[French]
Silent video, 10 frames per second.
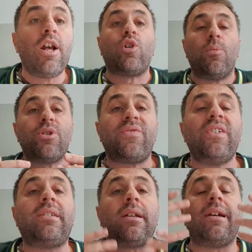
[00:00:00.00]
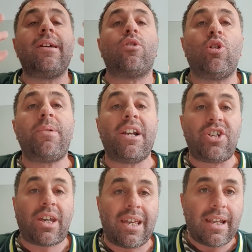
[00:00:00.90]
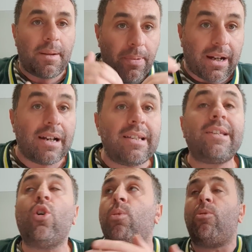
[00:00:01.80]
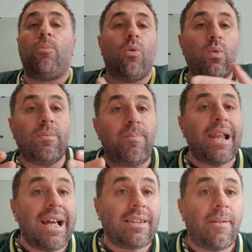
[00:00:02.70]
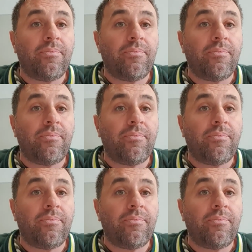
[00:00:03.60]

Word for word: Comment se fait-il que l'économie algérienne elle est paralysée au moment où une bled,